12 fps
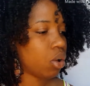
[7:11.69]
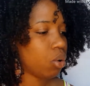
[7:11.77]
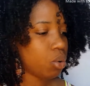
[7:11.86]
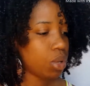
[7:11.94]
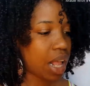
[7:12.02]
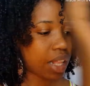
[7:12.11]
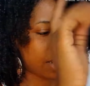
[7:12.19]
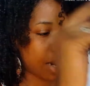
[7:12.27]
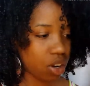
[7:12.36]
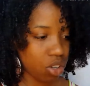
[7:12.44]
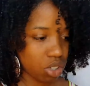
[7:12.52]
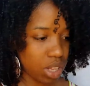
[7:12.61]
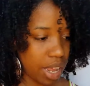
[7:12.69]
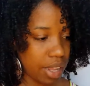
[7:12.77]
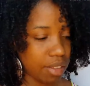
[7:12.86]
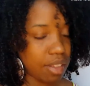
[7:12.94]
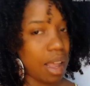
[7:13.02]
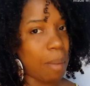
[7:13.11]
un'altra
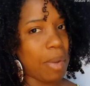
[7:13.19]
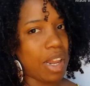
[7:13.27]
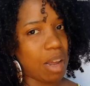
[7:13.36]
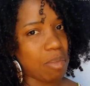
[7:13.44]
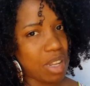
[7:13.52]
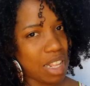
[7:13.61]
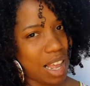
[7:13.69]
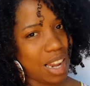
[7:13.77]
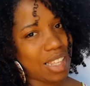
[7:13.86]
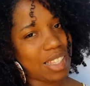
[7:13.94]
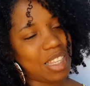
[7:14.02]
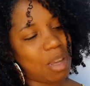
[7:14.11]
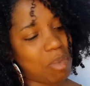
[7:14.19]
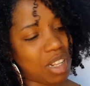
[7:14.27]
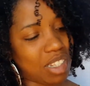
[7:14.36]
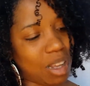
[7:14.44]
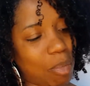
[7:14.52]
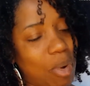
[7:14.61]
cosetta per abbinare insieme al
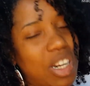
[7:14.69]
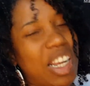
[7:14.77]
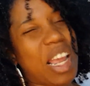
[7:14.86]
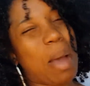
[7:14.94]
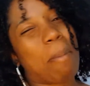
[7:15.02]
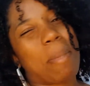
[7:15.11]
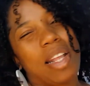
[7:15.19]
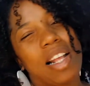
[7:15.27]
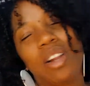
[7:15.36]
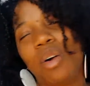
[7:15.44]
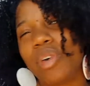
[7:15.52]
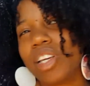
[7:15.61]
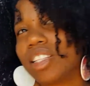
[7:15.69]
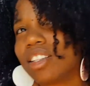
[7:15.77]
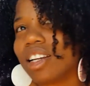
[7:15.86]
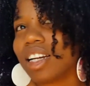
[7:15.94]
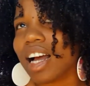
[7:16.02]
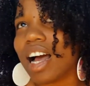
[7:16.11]
sapone che appena l'ho visto
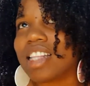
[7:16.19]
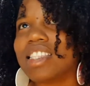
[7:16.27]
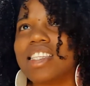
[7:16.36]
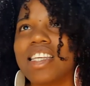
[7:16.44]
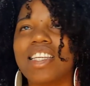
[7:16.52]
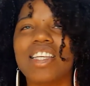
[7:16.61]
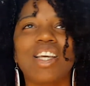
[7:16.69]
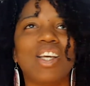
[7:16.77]
ragazzi